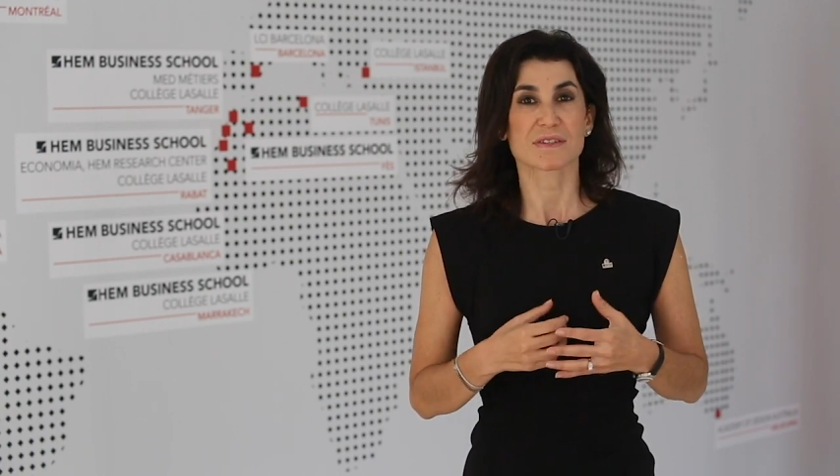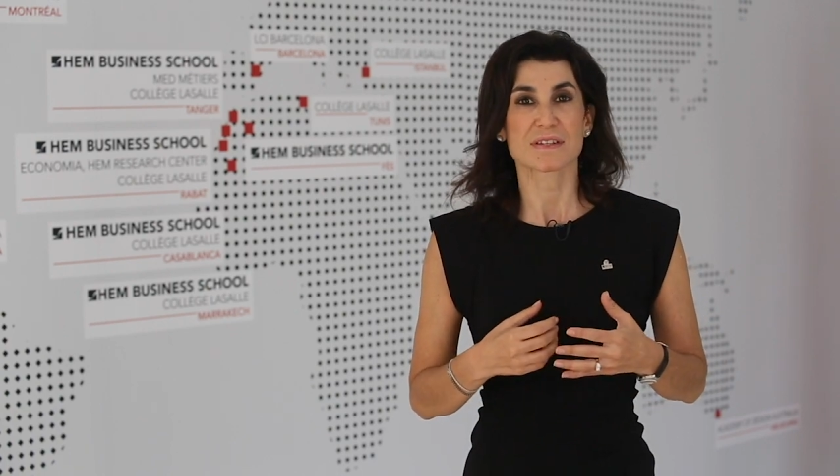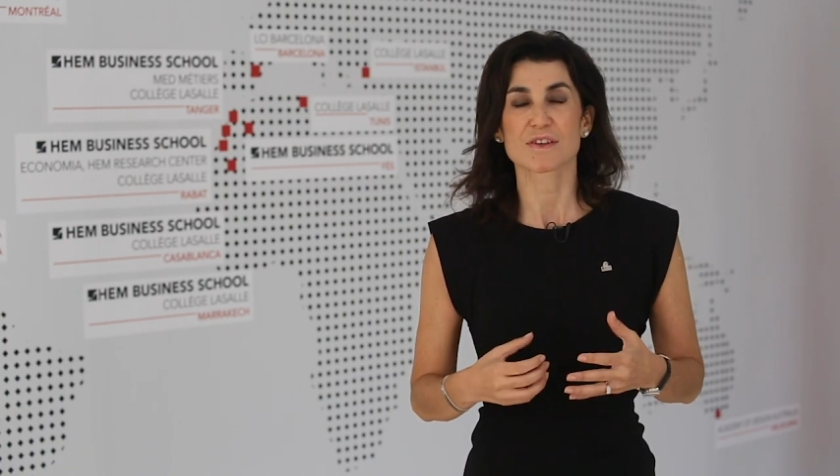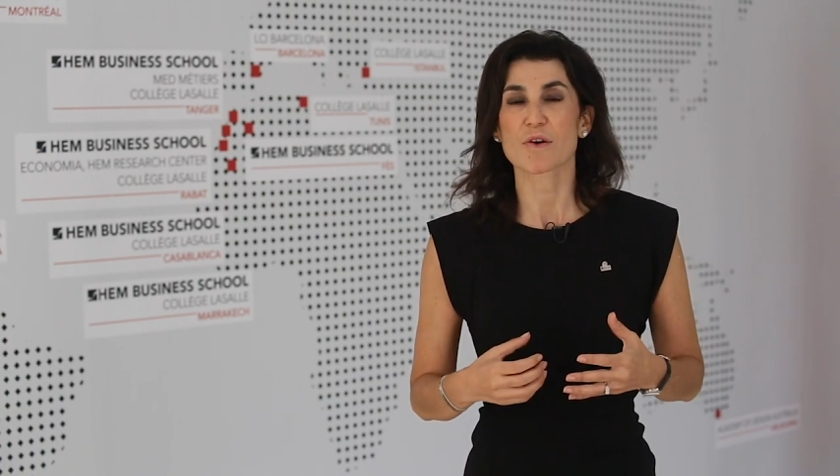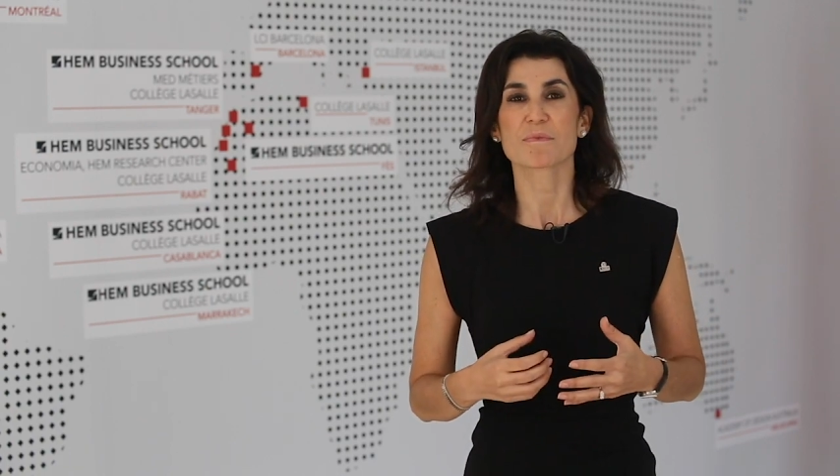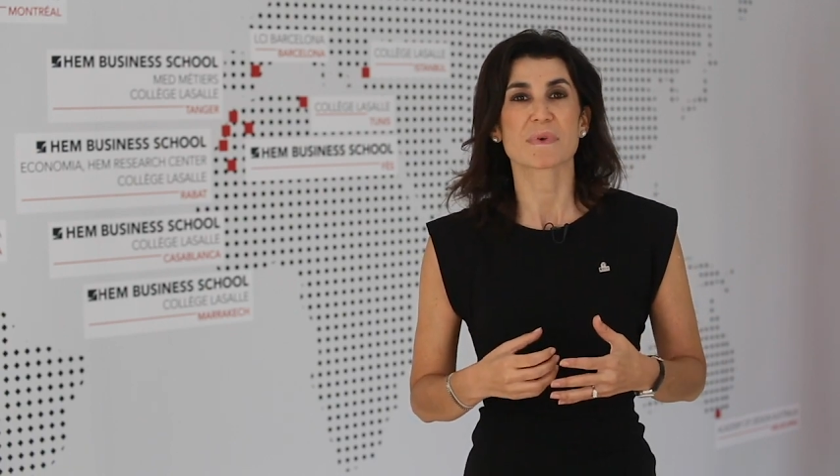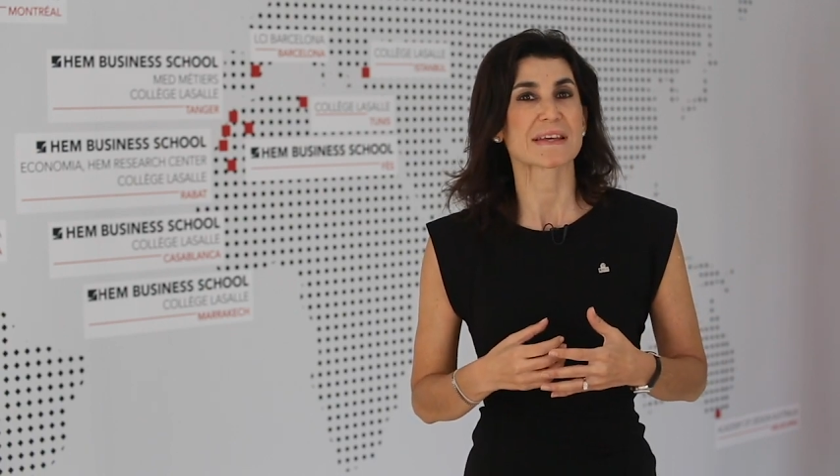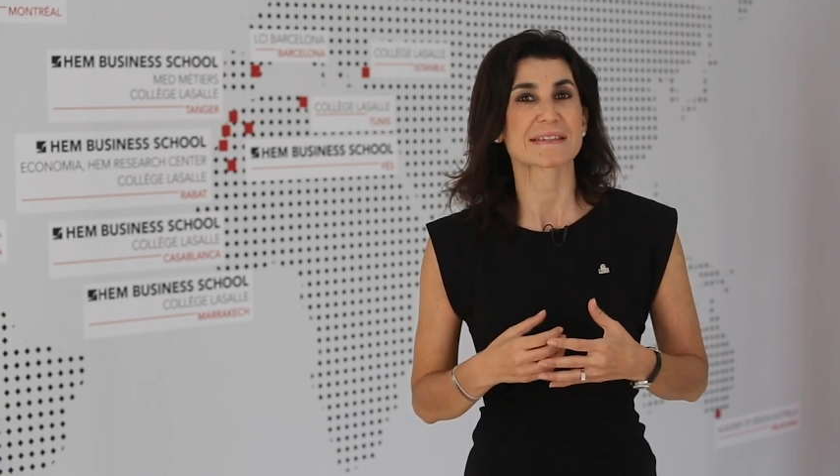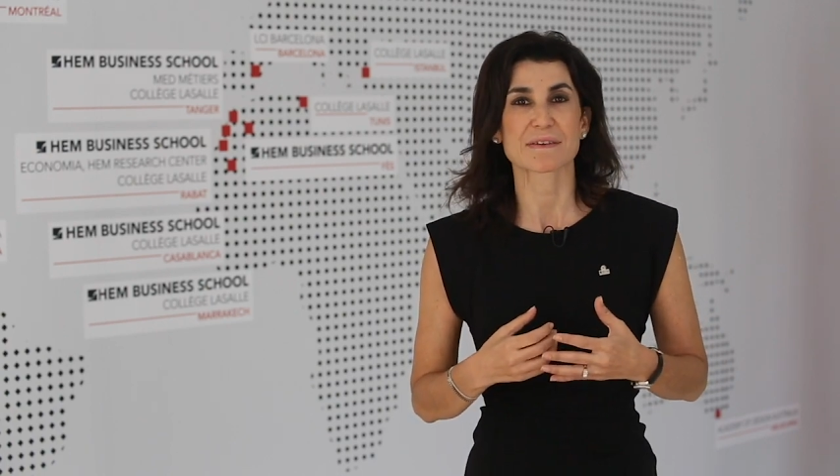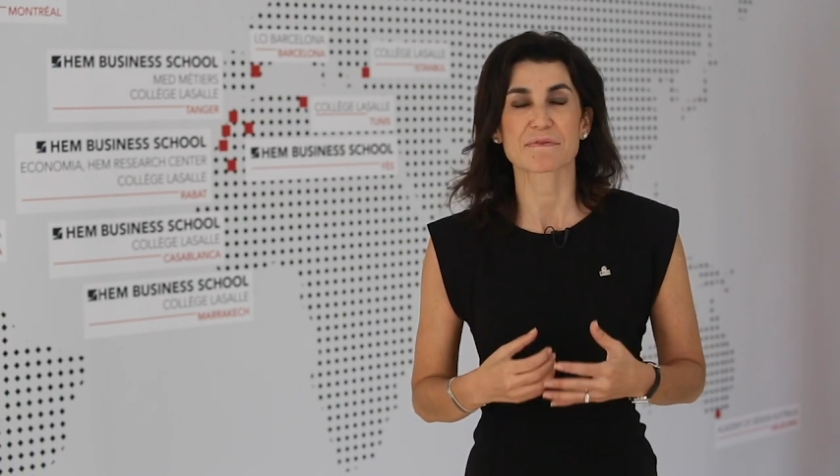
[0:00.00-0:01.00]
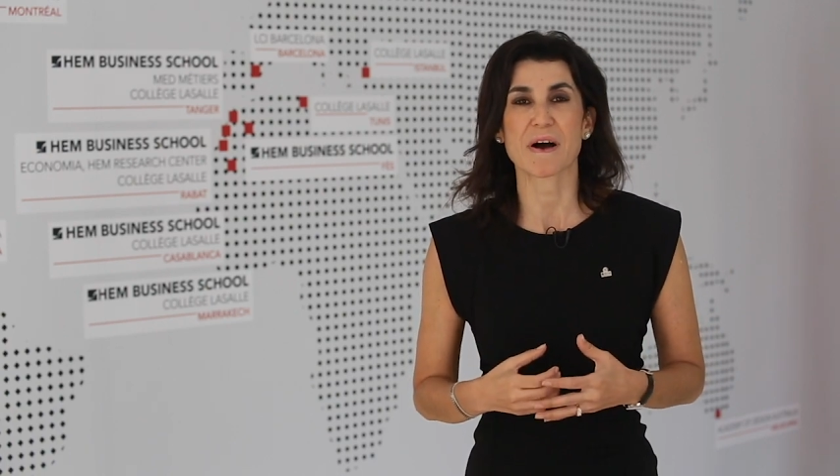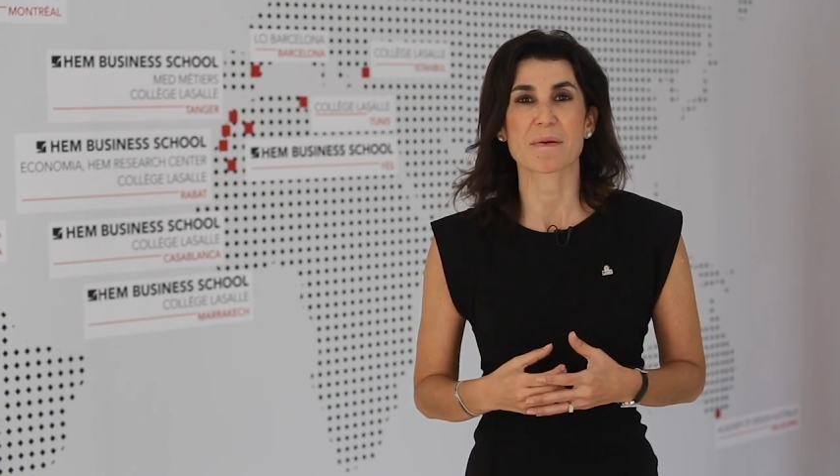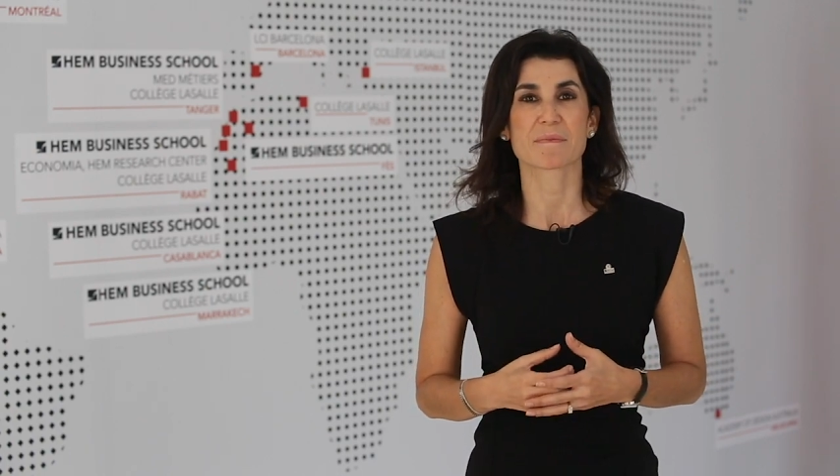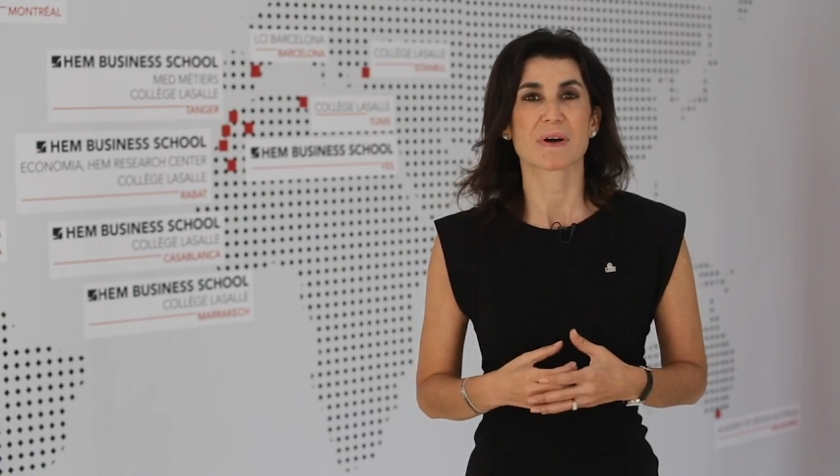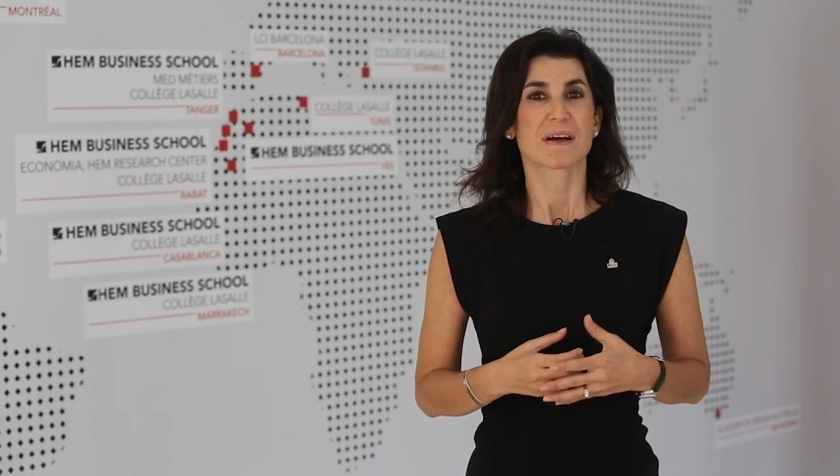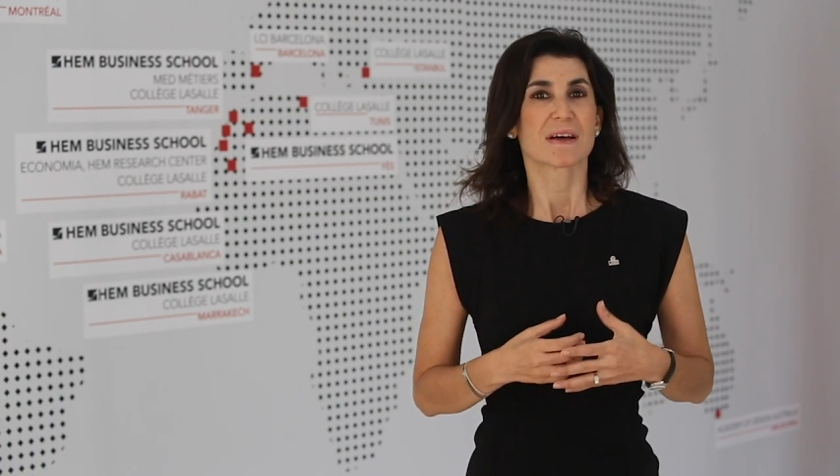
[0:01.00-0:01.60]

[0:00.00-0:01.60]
ces hommes et ces femmes,